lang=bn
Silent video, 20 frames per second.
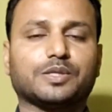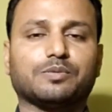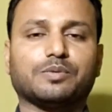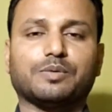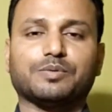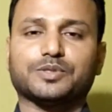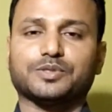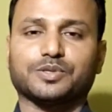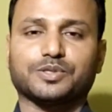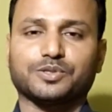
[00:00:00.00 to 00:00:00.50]
মাধ্যমে
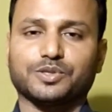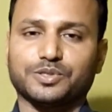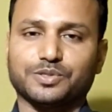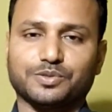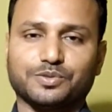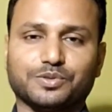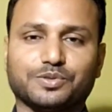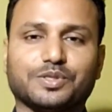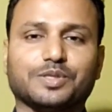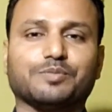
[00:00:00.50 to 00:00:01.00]
আমার সঙ্গে
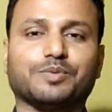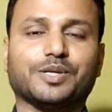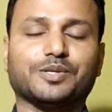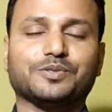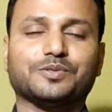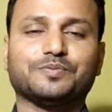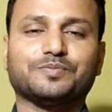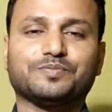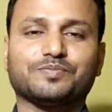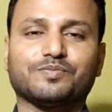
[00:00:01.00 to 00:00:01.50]
যোগাযোগ করতেই পারো
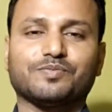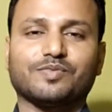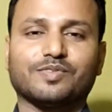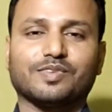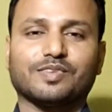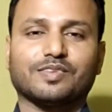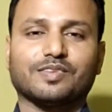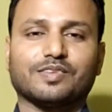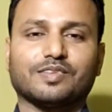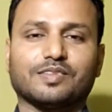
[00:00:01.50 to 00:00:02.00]

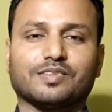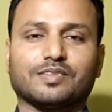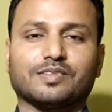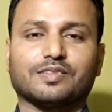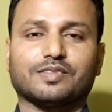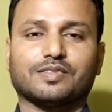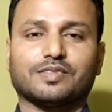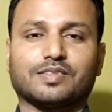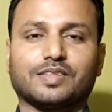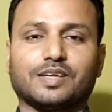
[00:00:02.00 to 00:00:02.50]

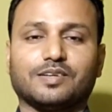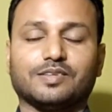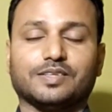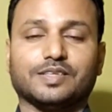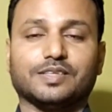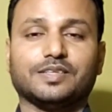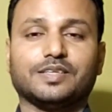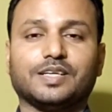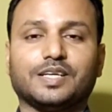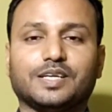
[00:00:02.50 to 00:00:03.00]
তাহলে
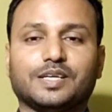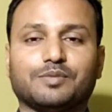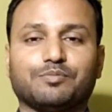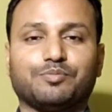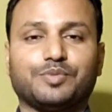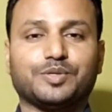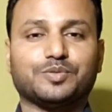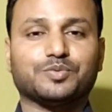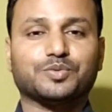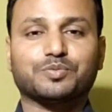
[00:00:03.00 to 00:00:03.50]

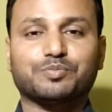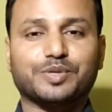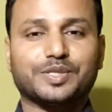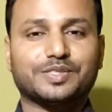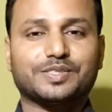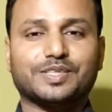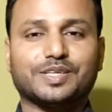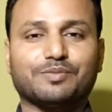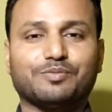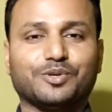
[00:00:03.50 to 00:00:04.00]
ফেসবুক
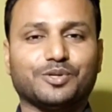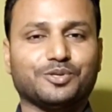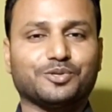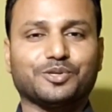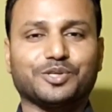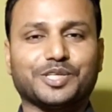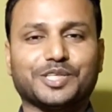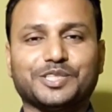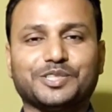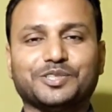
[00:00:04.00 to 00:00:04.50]
পেজটা ফলো
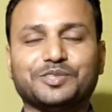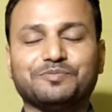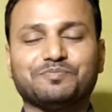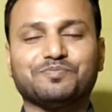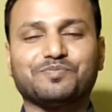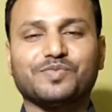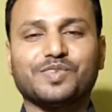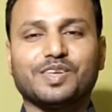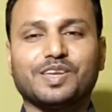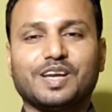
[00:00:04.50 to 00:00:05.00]
করে নিও
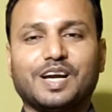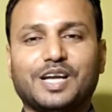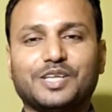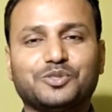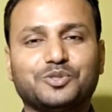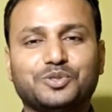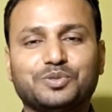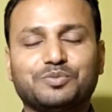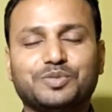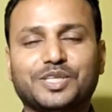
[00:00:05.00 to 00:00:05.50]
আর
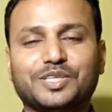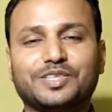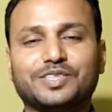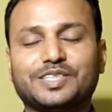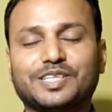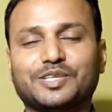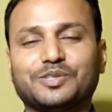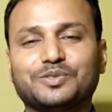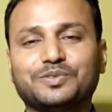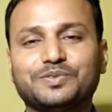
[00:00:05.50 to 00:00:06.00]
ইউটিউব
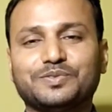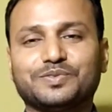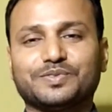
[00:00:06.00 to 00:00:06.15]
চ্যানেলটাও